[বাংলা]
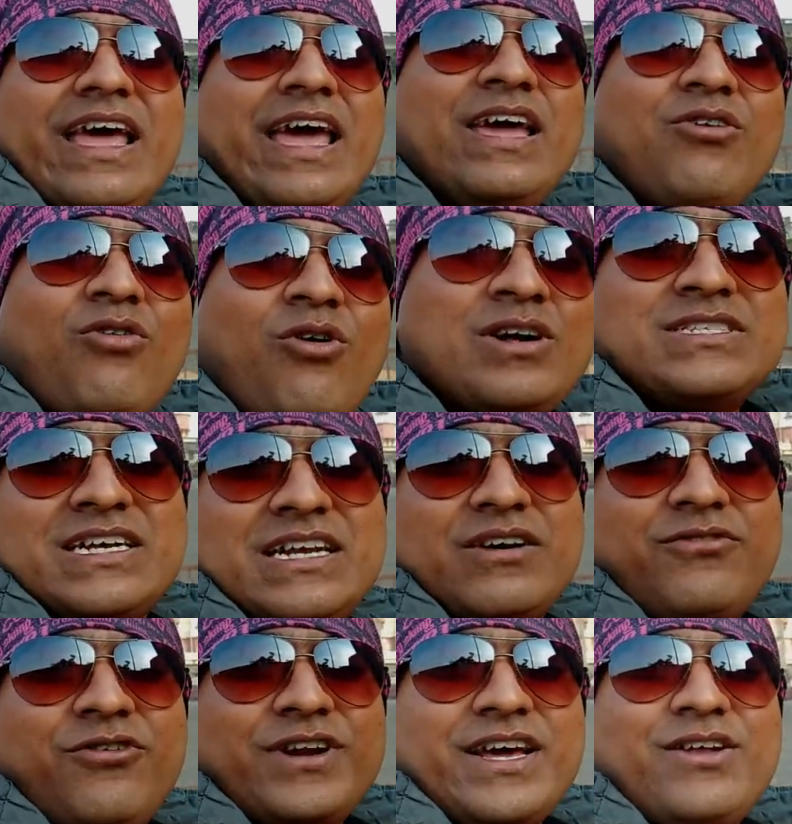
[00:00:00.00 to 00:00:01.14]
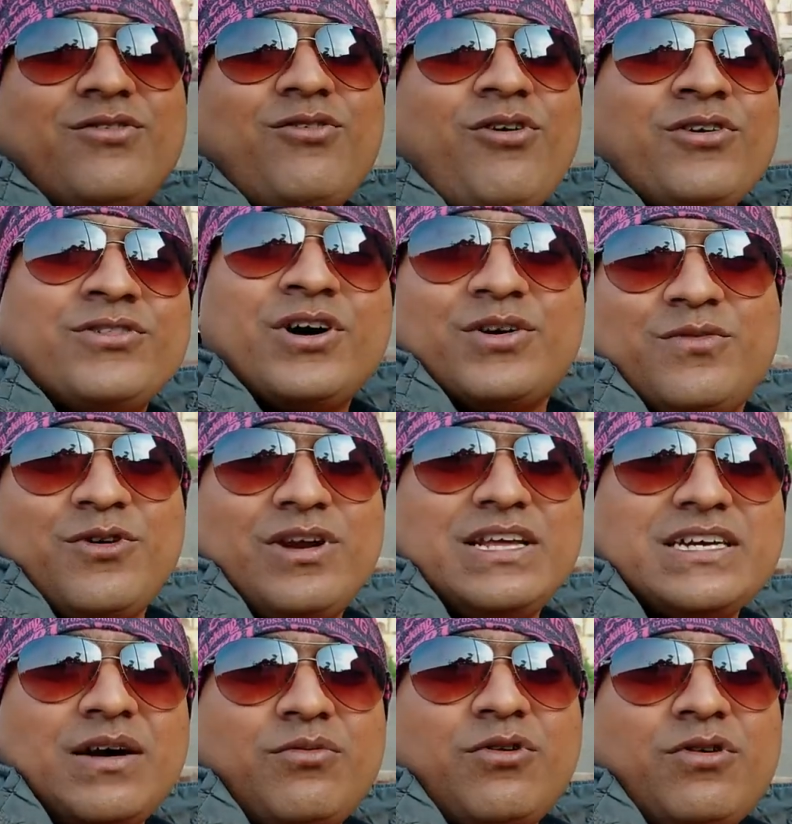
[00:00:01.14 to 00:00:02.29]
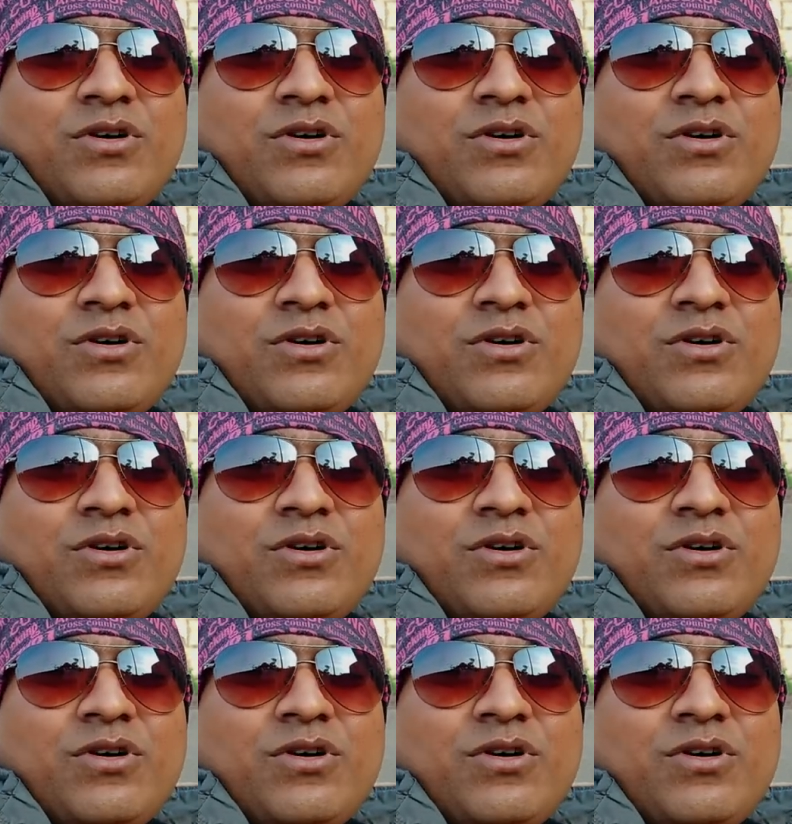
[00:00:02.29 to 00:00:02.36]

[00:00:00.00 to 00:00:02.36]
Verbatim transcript: এই অজানা ফোর্টের অন্দরমহলে যাব